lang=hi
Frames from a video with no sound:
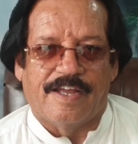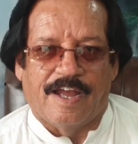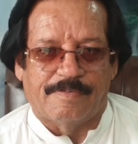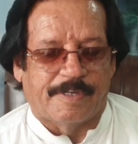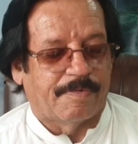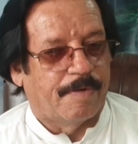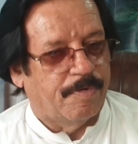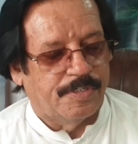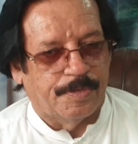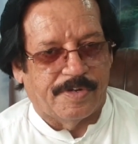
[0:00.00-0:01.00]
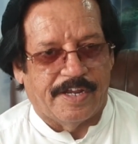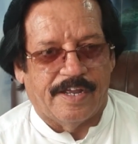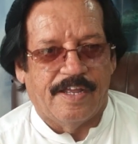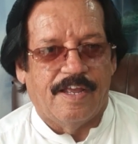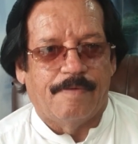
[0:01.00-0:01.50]
आप सबका बहुत शुक्रिया
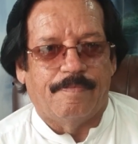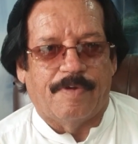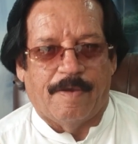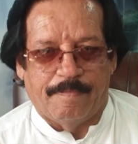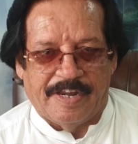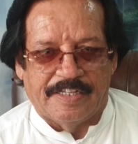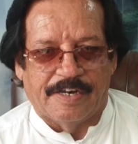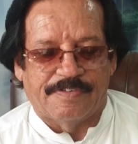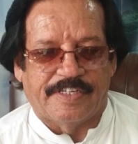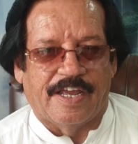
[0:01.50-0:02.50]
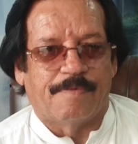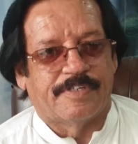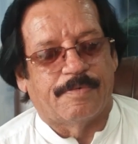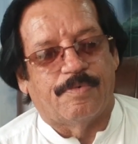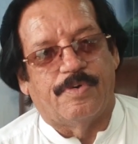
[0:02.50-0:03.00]
आप मेरी तरफ से आप
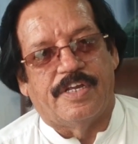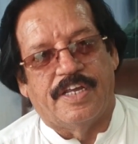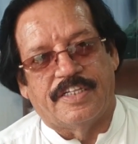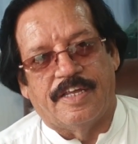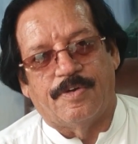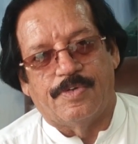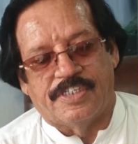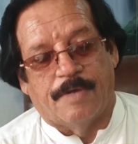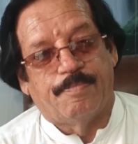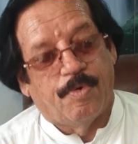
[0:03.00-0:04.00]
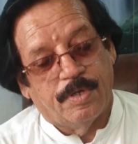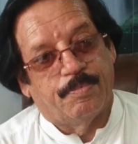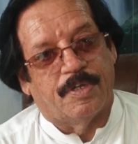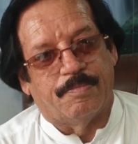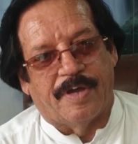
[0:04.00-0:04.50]
सबको ईद की खुशियाँ बहुत
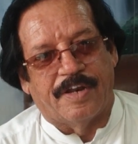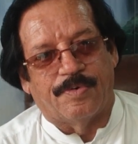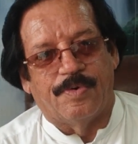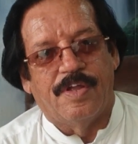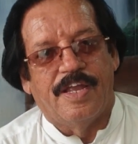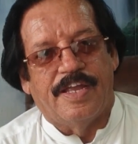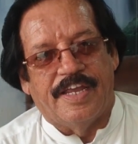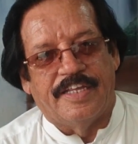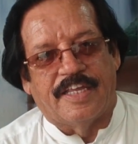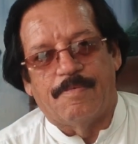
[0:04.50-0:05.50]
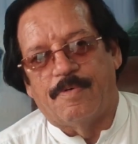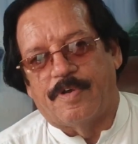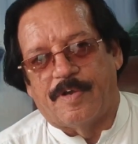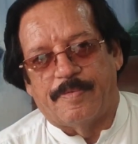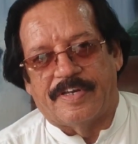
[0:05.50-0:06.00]
बहुत मुबारक हो ईद के
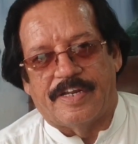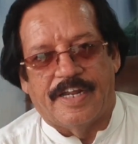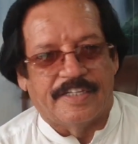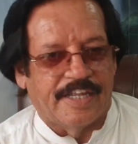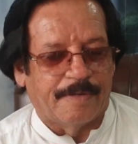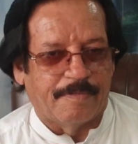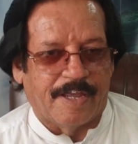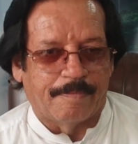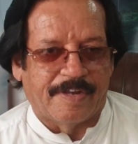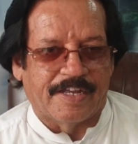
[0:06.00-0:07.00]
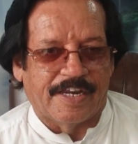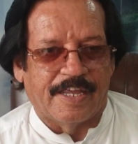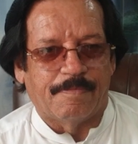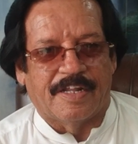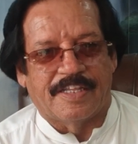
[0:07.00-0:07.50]
मौके पर इर्द गिर्द में अपने
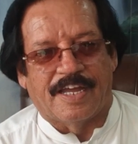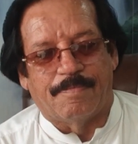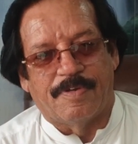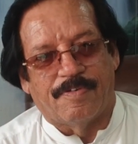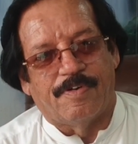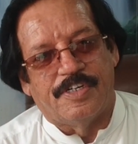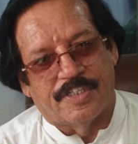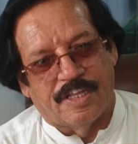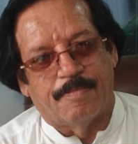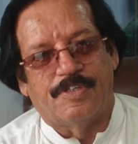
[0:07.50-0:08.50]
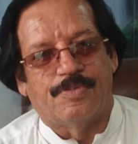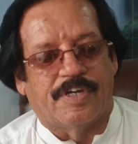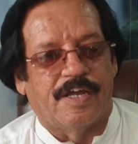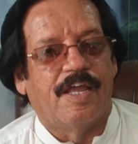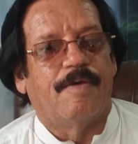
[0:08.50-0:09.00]
गरीब नदार बेवाओं यतीम बच्चों
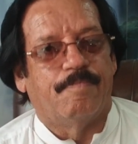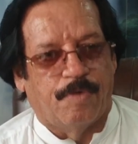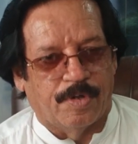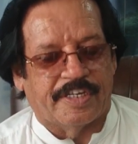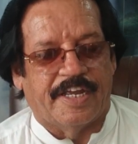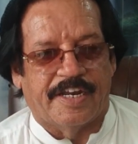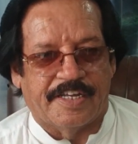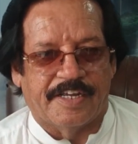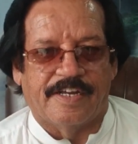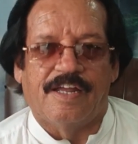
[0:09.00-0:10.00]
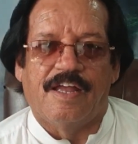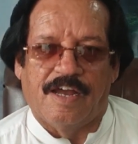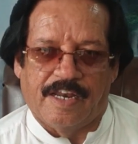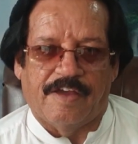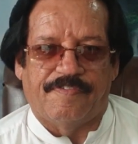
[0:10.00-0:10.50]
का बहुत ख्याल रखिएगा
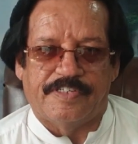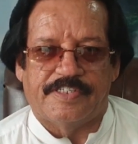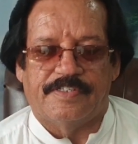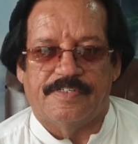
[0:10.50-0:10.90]
अल्लाह हाफिज़